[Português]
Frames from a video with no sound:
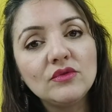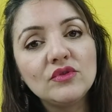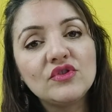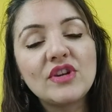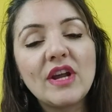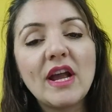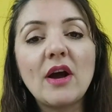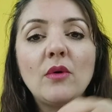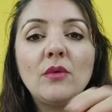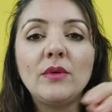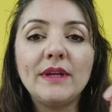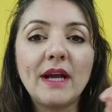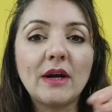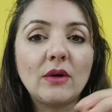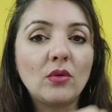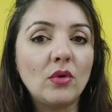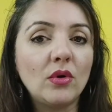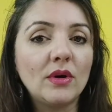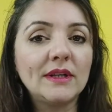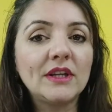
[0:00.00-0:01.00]
do gel e a
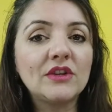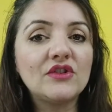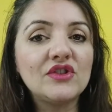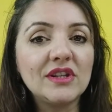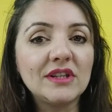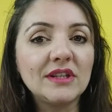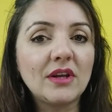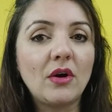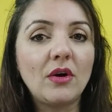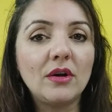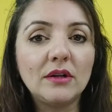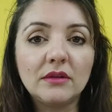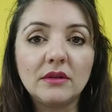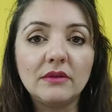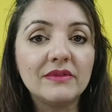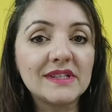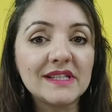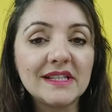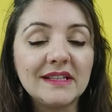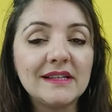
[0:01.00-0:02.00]
cor da tinta, óleo
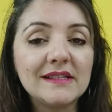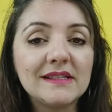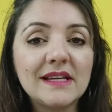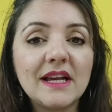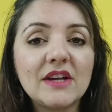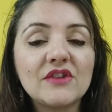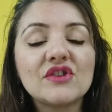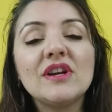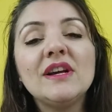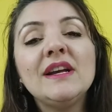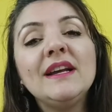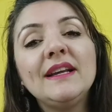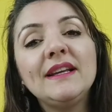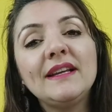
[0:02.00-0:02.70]
que você deseja,